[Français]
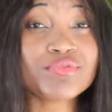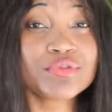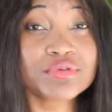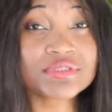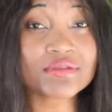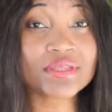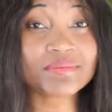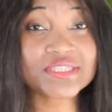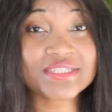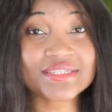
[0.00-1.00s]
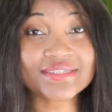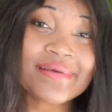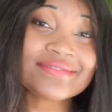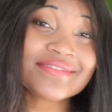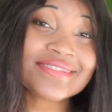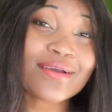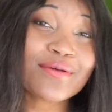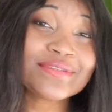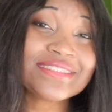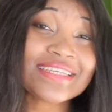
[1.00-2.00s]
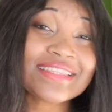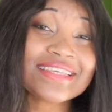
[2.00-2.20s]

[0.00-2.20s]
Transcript: pour votre santé, mes chéris. Parce que ça contient